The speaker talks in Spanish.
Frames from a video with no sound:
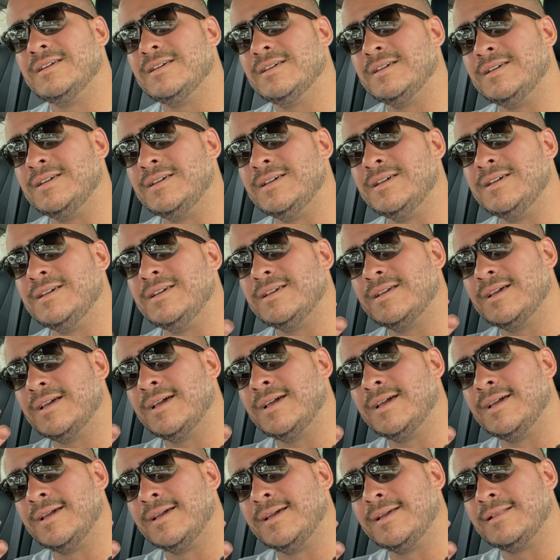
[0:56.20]
y
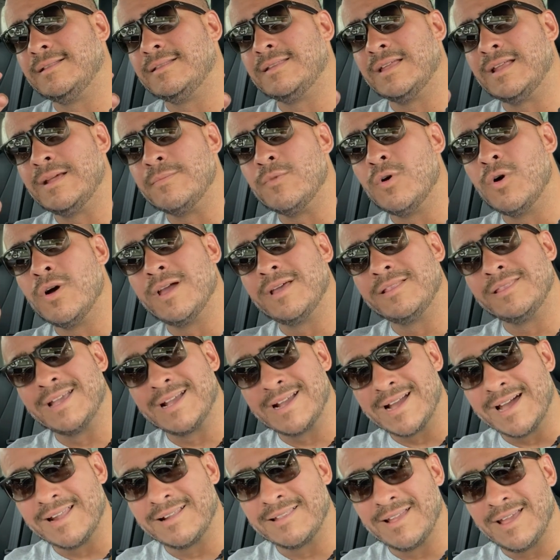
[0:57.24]
eh, tenemos
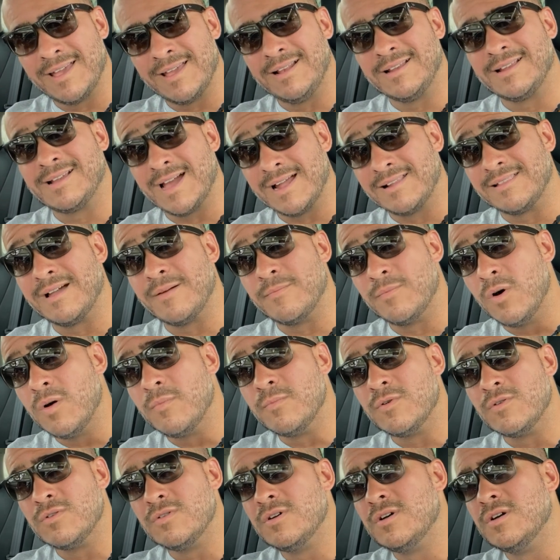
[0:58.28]
el
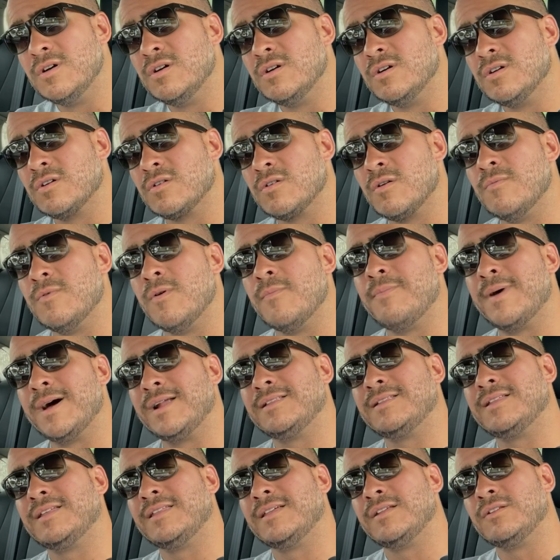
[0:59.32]
cardamomo como
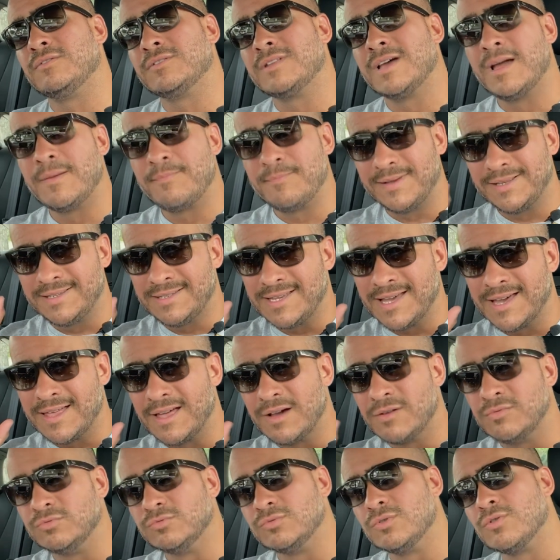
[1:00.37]
parte de notas
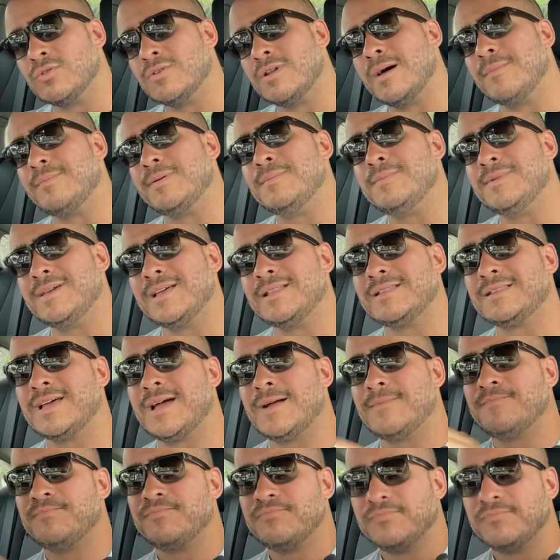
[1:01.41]
especiadas junto con la pimienta